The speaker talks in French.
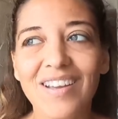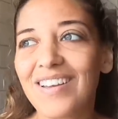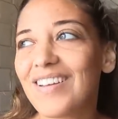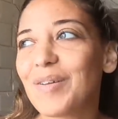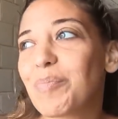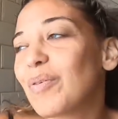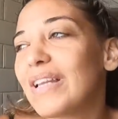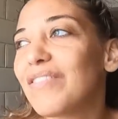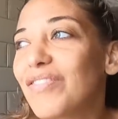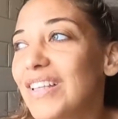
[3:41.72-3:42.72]
euh, pour
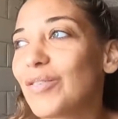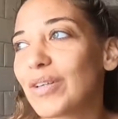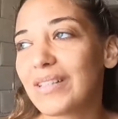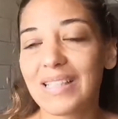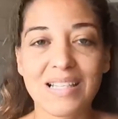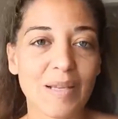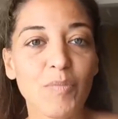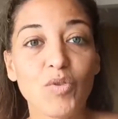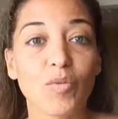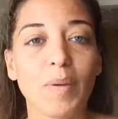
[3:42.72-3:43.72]
les filles. Donc quand elles
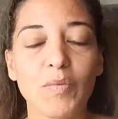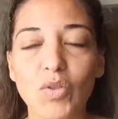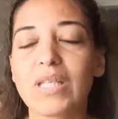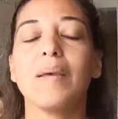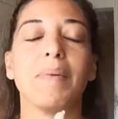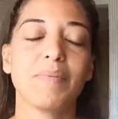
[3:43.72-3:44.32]
s'amusent, je m'amuse aussi,